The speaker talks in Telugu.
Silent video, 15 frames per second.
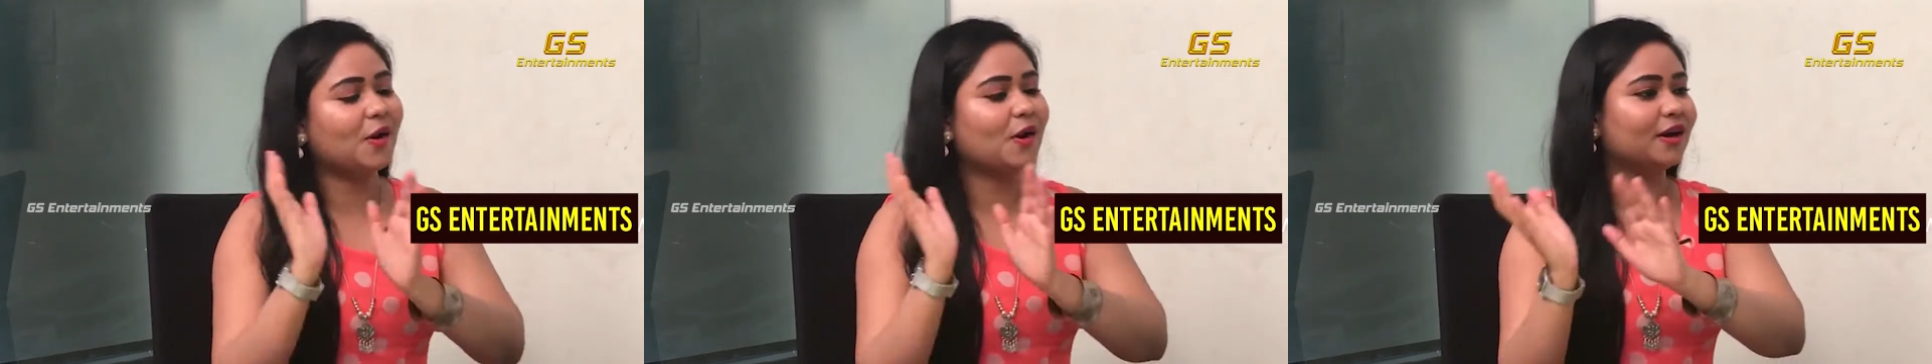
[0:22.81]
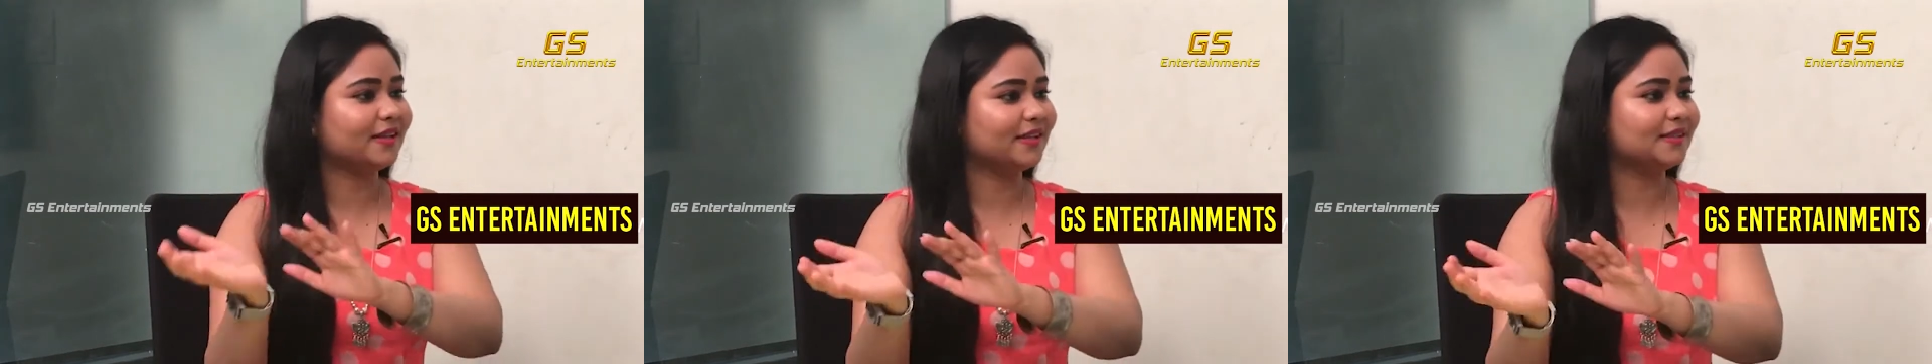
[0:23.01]

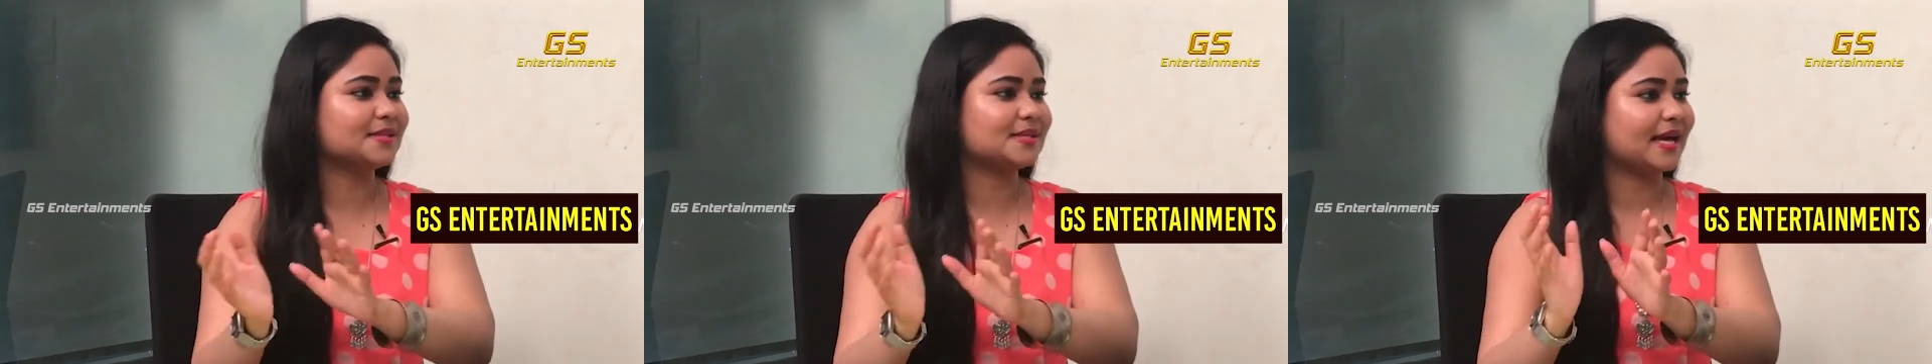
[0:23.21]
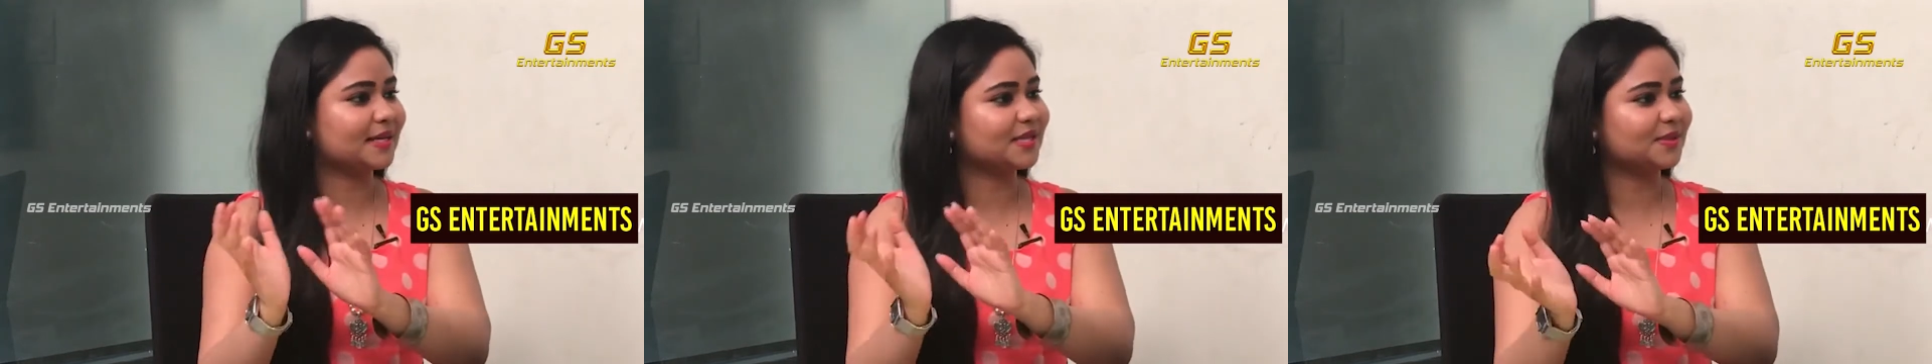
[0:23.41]

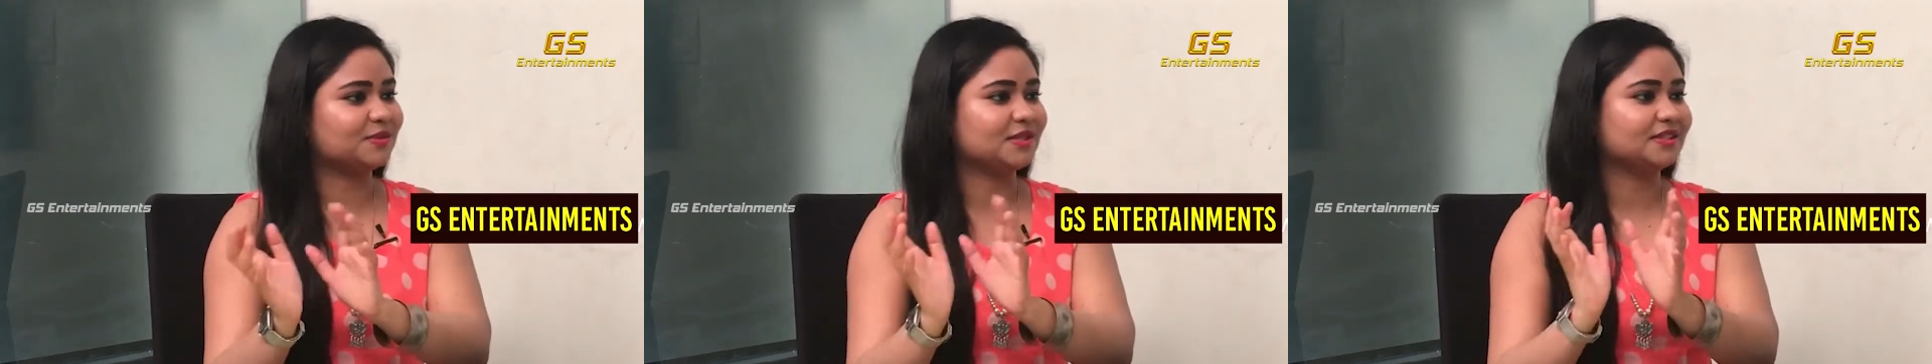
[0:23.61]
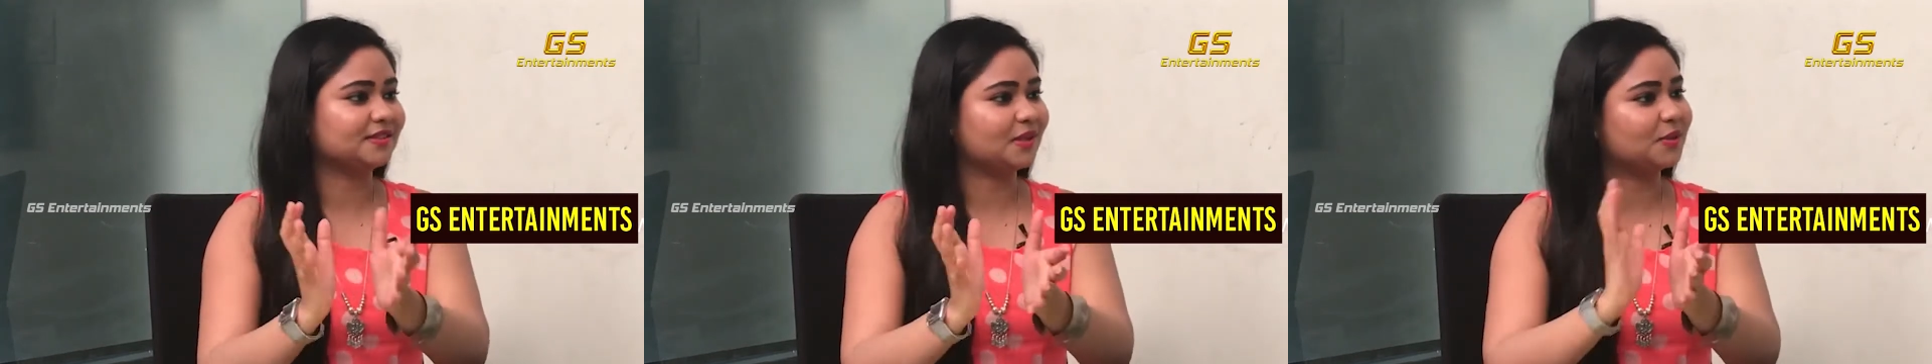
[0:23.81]
ఆడియన్స్
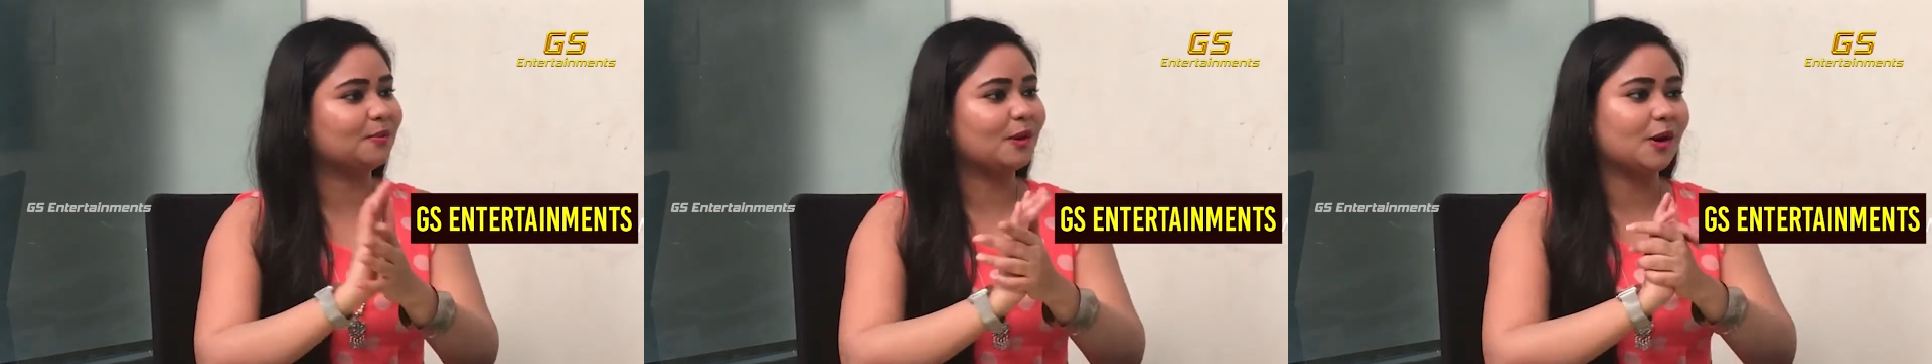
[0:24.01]
యాక్సెప్ట్ చేస్తారు